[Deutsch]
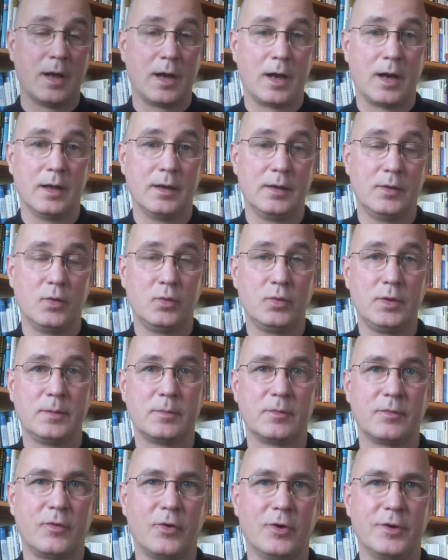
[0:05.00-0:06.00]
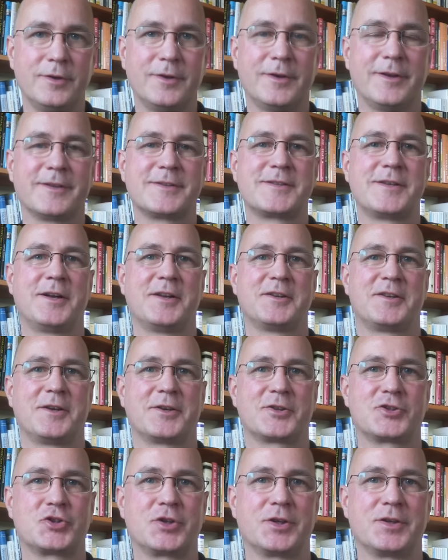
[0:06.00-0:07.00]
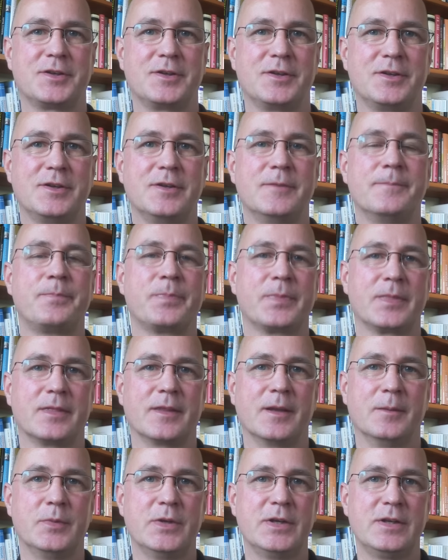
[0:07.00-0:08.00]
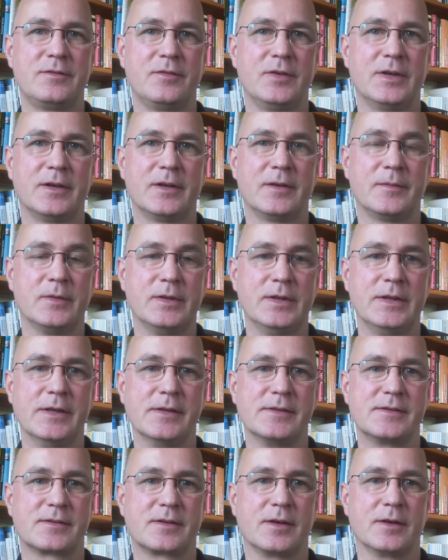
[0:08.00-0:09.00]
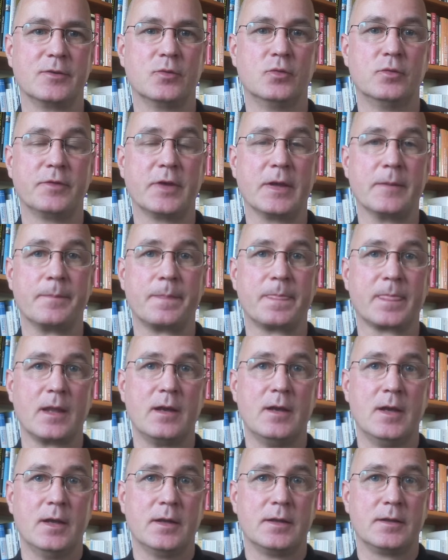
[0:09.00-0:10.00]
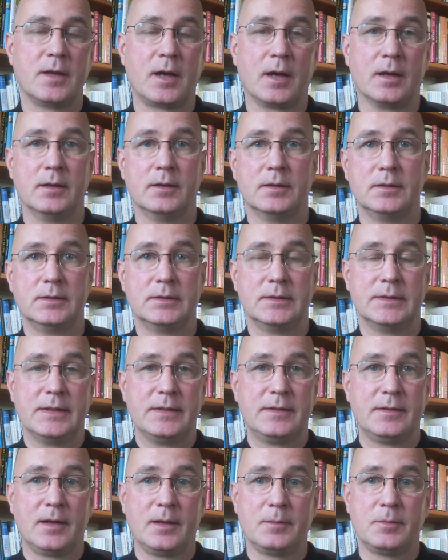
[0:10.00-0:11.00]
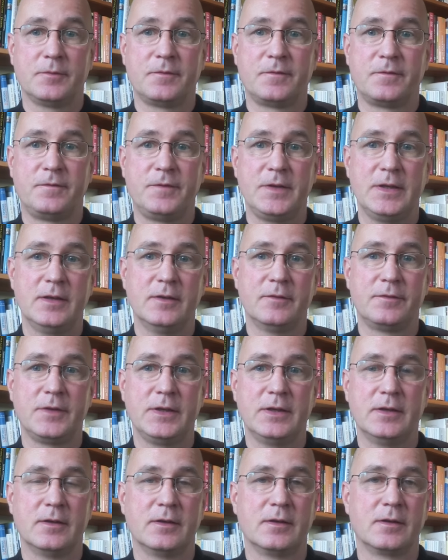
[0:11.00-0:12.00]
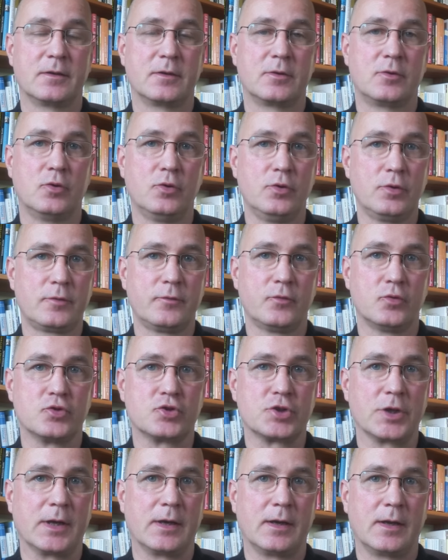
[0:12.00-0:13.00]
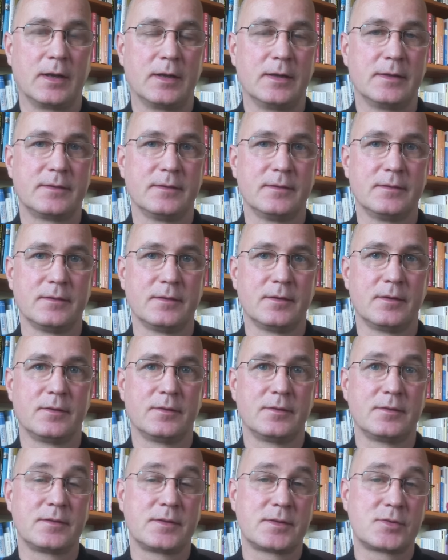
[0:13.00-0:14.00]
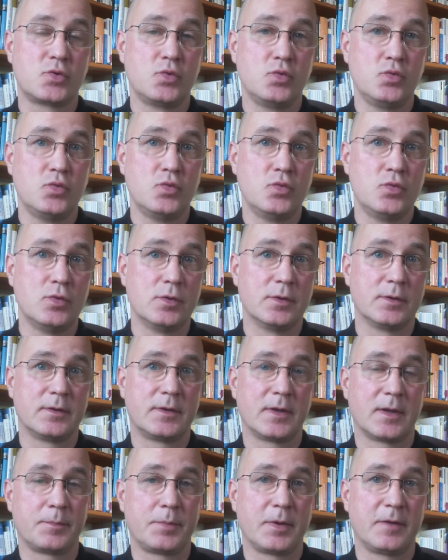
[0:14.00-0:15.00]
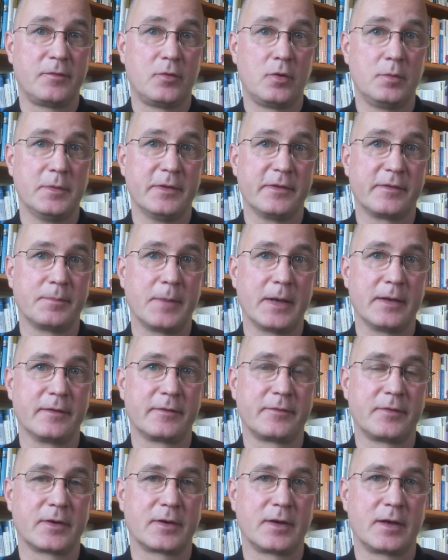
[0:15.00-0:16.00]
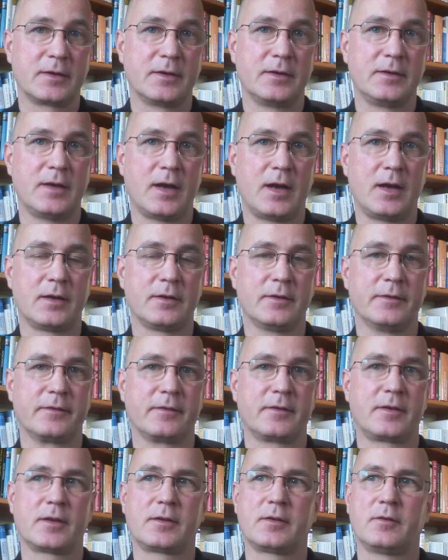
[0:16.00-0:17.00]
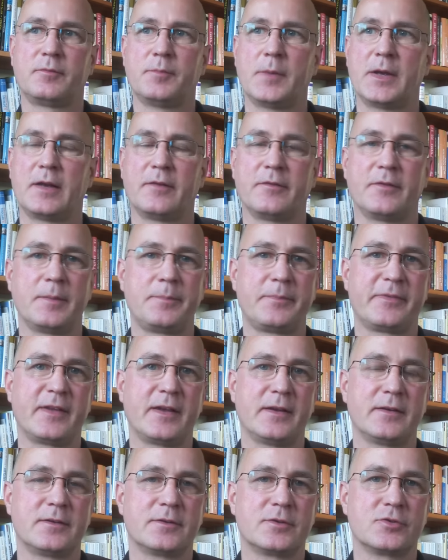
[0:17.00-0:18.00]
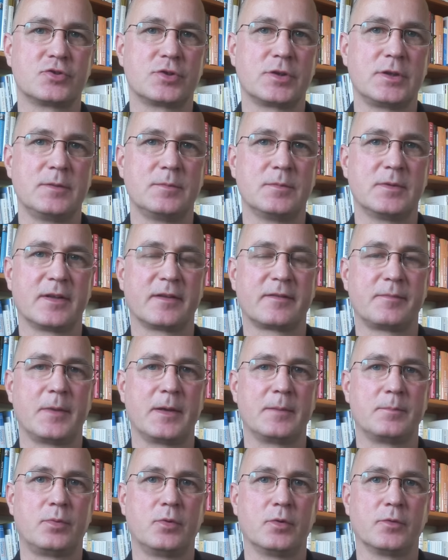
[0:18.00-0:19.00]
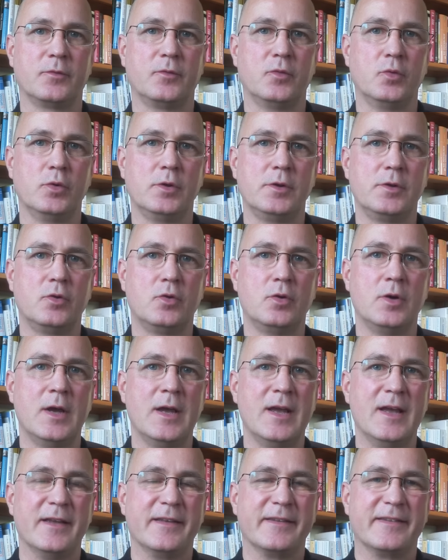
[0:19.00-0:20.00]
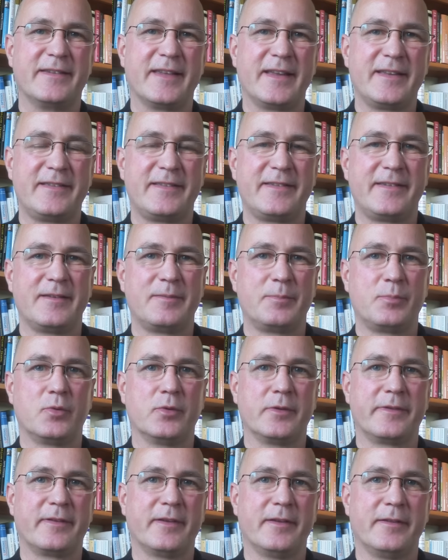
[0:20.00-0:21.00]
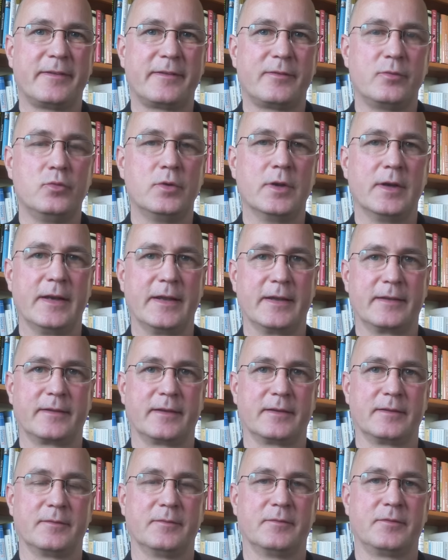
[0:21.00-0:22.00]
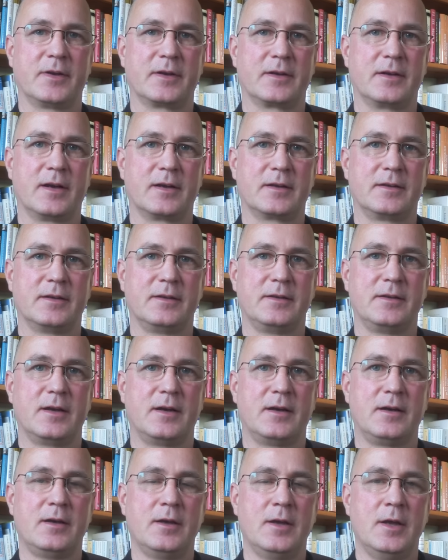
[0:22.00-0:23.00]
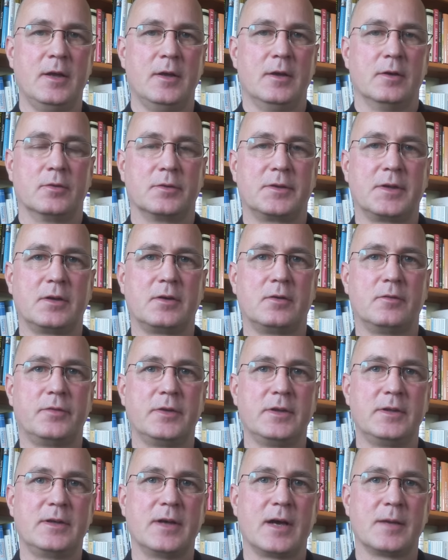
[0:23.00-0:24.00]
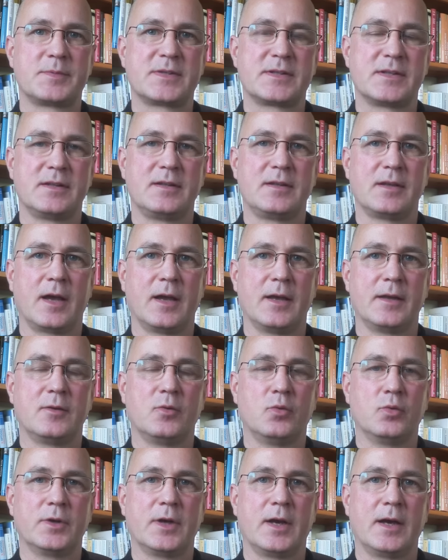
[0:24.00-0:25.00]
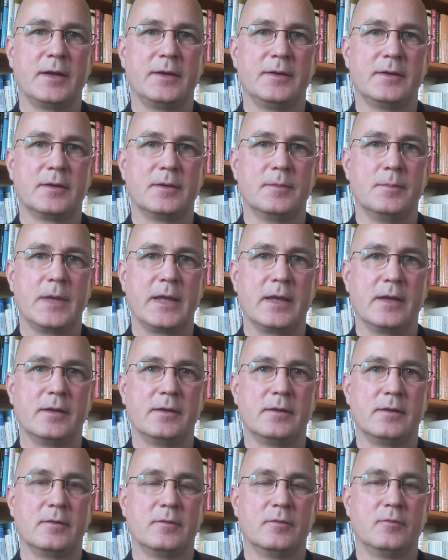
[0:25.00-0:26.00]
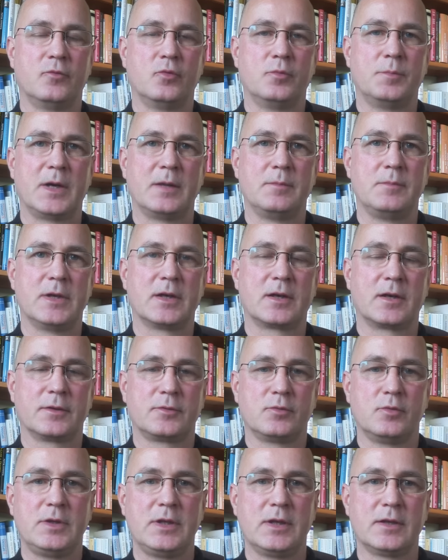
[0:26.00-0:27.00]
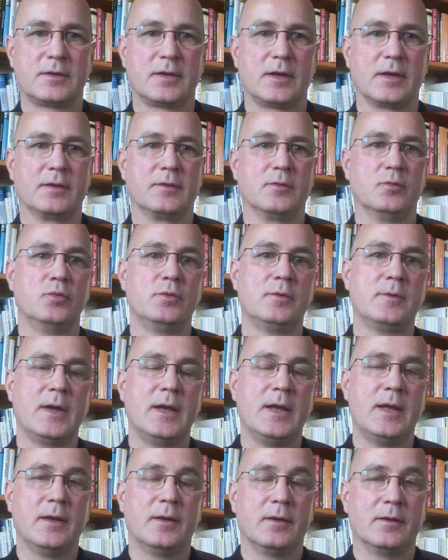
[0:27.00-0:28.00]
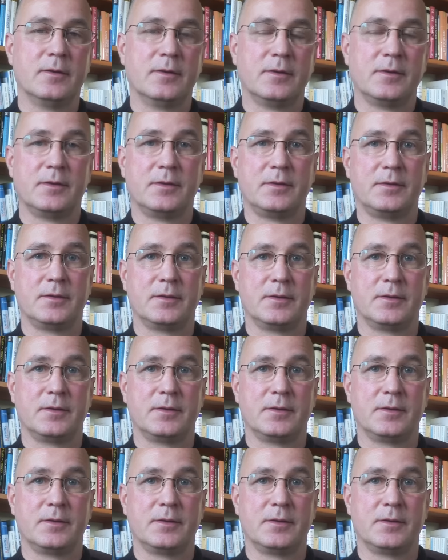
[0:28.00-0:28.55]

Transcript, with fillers: Hallo liebe Freunde der Zahltagsstrategie, da bin ich wieder, Nils Gajovi. Ja, äh, ich habe viele, viele Glückwünsche erhalten äh, zu der Performance meines vergangenen Jahres. Ich hatte auf meiner Webseite geschrieben, dass mein Portfolio 60% zugelegt hat im vergangenen Jahr und daraufhin gab es dann die eine oder andere Mail, wo man mir gratuliert hat. Nun, äh,